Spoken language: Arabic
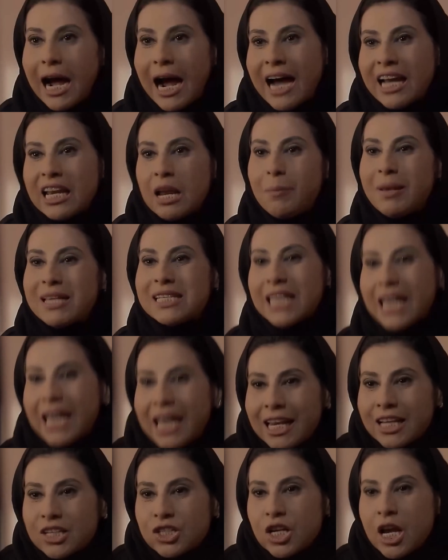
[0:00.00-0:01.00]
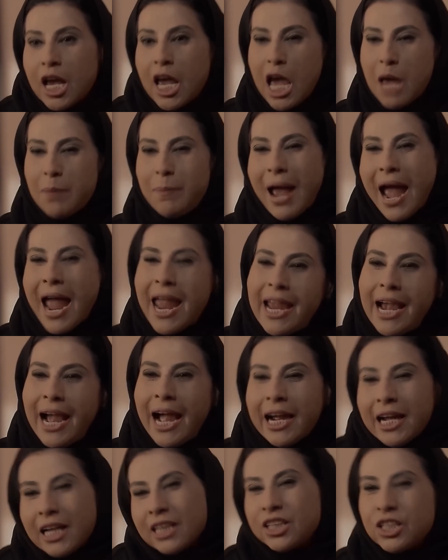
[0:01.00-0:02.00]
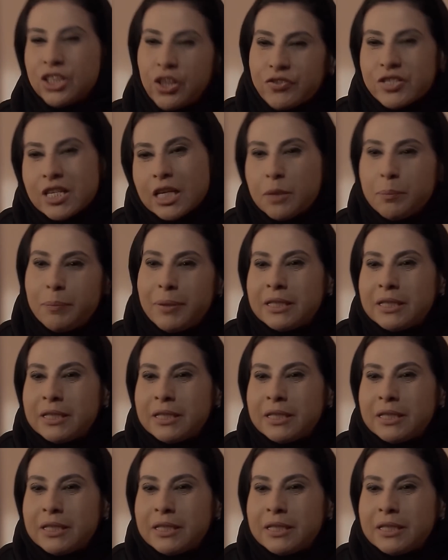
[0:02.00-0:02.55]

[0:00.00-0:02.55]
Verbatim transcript: انا بسالك باي حق انت تفصلين